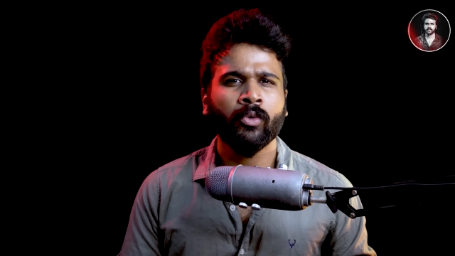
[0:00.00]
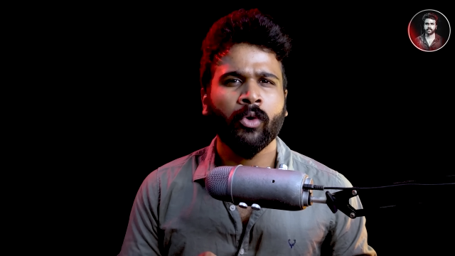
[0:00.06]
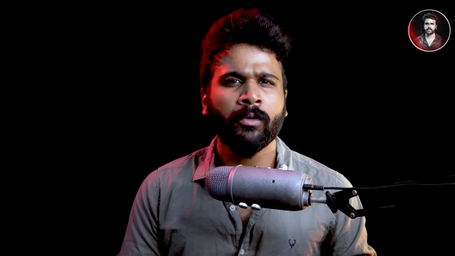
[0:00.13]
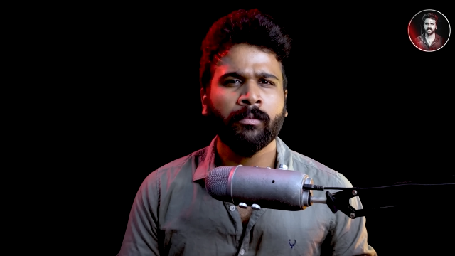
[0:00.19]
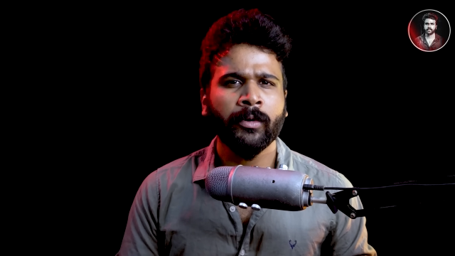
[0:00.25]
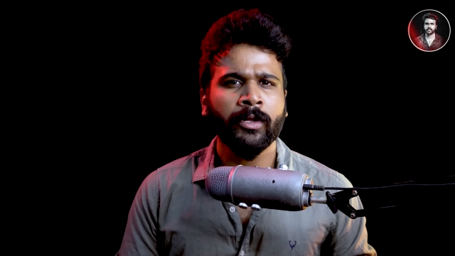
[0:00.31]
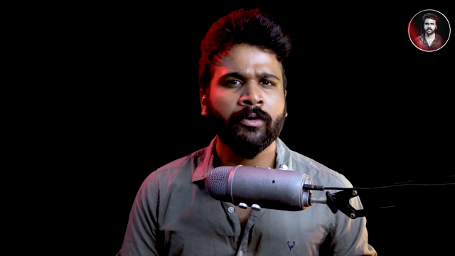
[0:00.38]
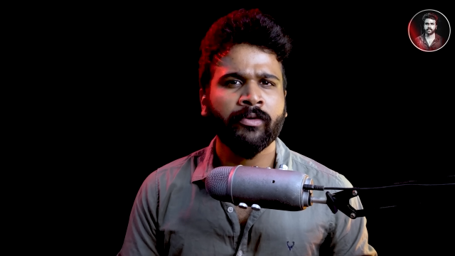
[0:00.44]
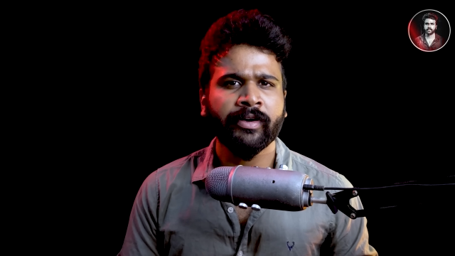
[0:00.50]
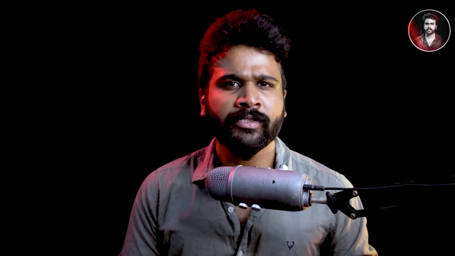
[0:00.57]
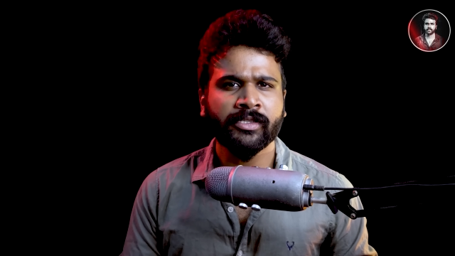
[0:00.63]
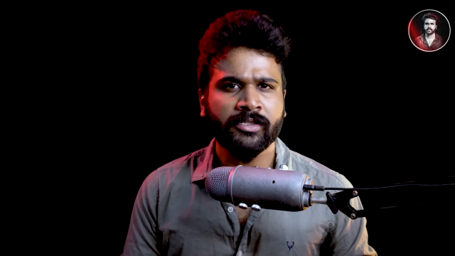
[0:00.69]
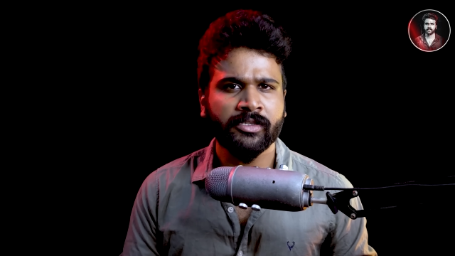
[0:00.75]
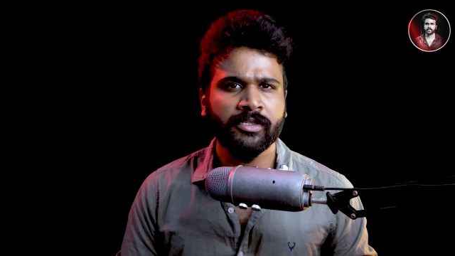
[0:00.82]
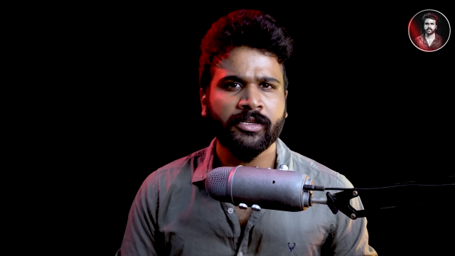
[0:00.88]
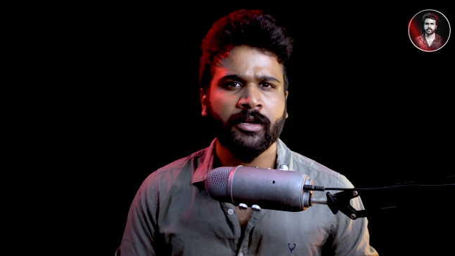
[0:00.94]
ஒரு ஒன்பது
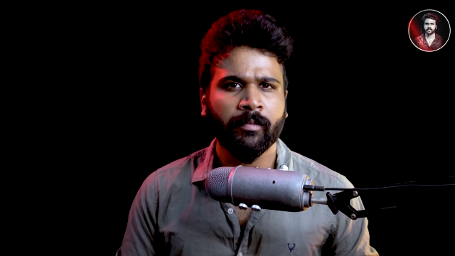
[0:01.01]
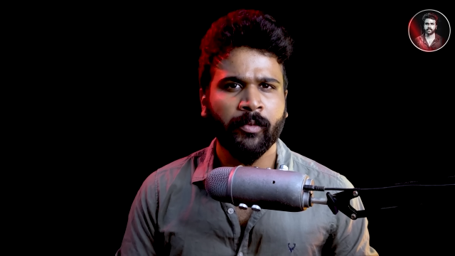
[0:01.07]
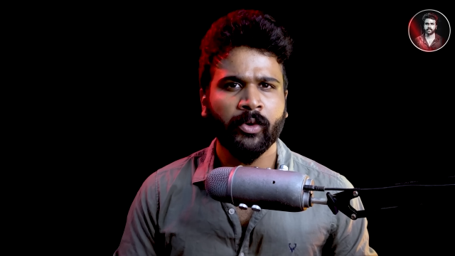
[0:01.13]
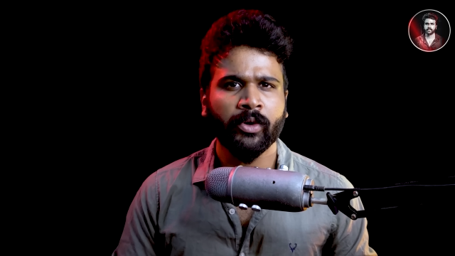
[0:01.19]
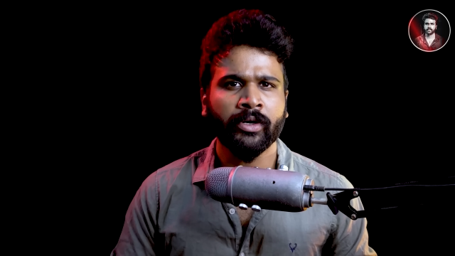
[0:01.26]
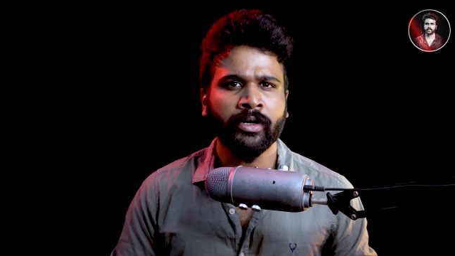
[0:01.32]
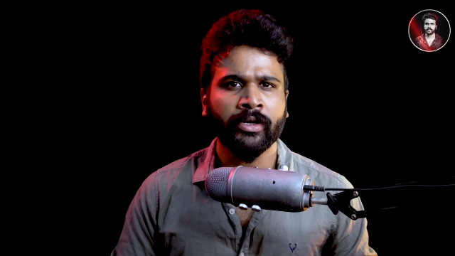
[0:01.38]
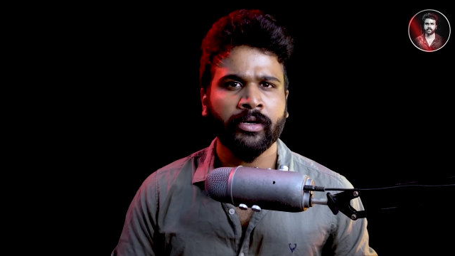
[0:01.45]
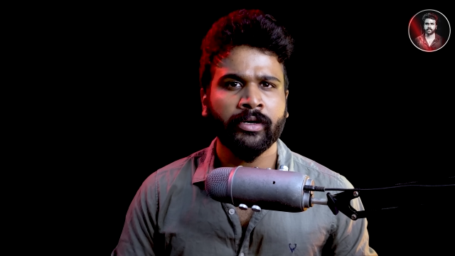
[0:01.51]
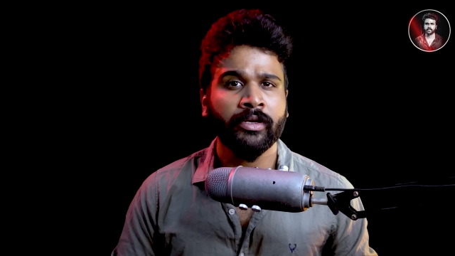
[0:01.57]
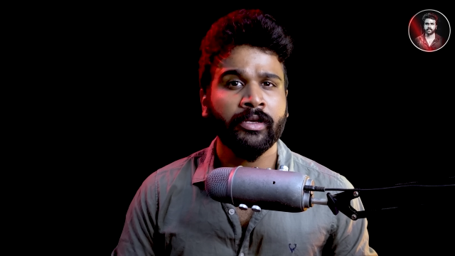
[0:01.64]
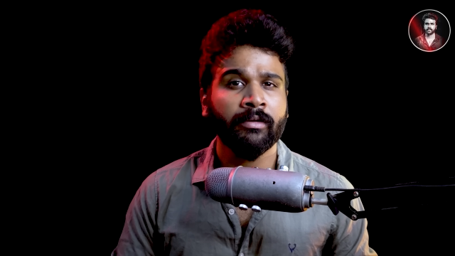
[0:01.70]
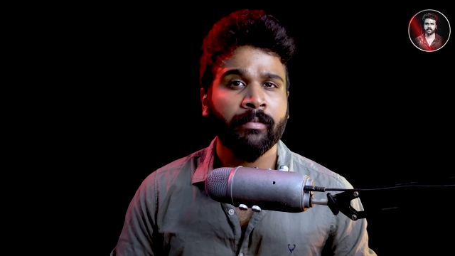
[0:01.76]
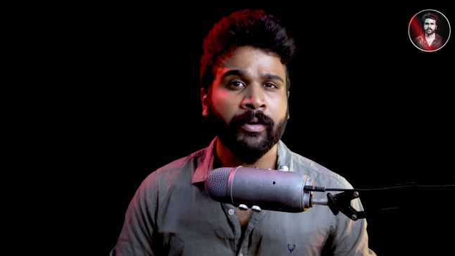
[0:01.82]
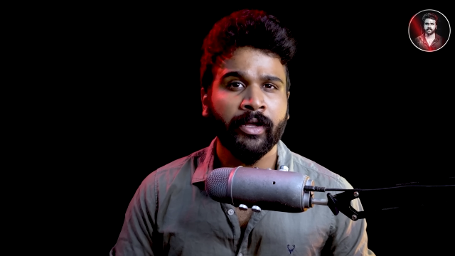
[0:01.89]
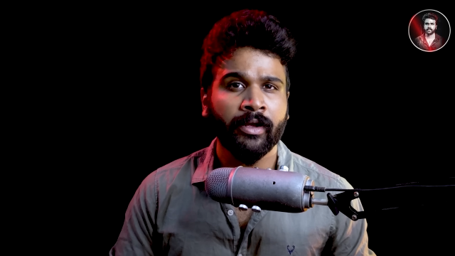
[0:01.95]
வயசு சின்ன பொண்ணுக்கு
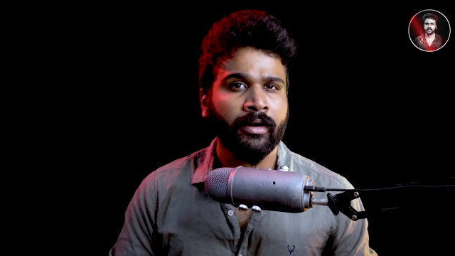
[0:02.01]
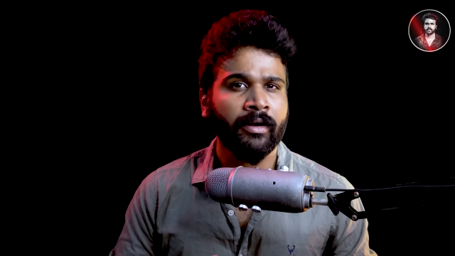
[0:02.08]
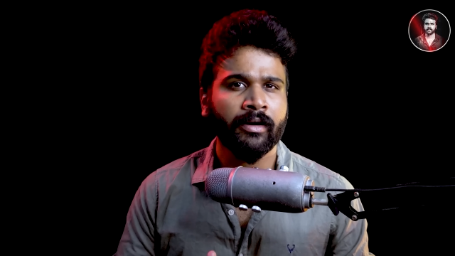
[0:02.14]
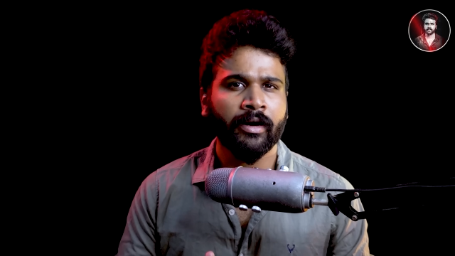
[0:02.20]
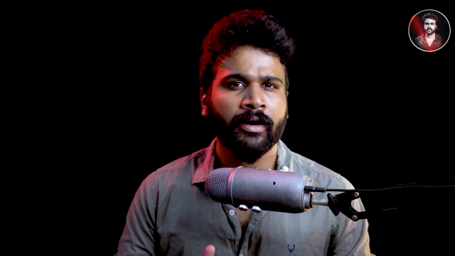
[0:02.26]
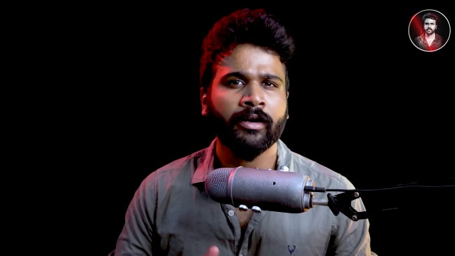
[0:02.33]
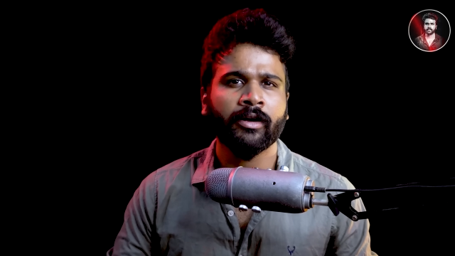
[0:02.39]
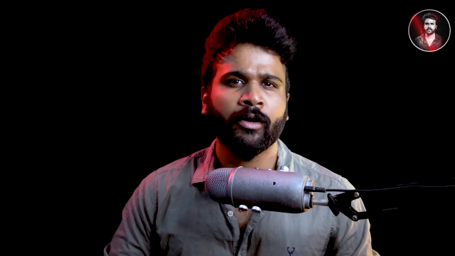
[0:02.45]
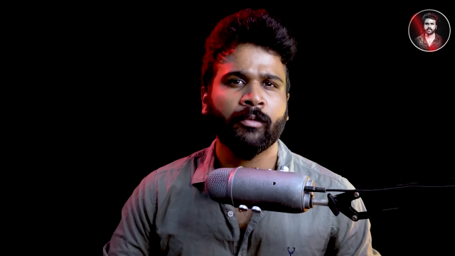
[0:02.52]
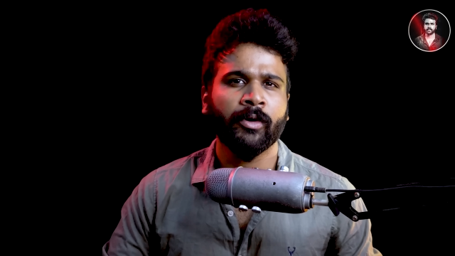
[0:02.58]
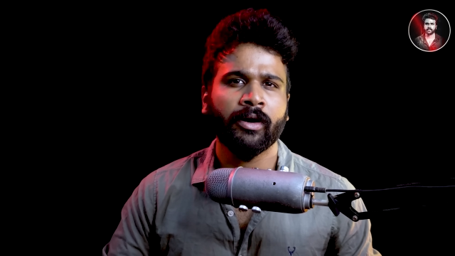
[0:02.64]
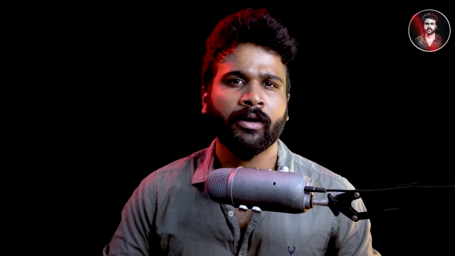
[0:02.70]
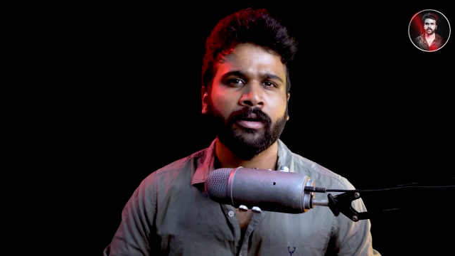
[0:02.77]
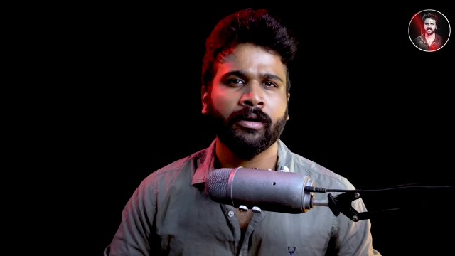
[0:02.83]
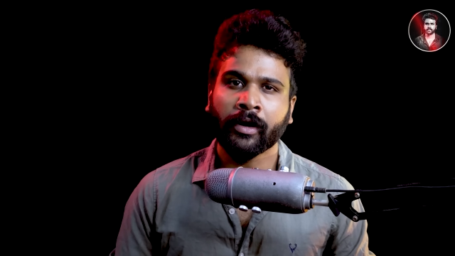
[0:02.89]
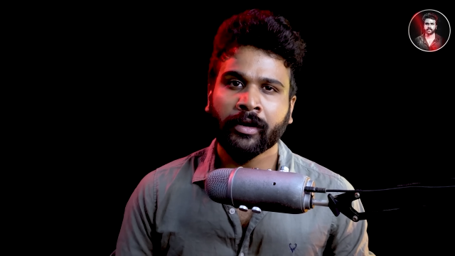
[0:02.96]
இப்படியெல்லாம் நடக்கணுமா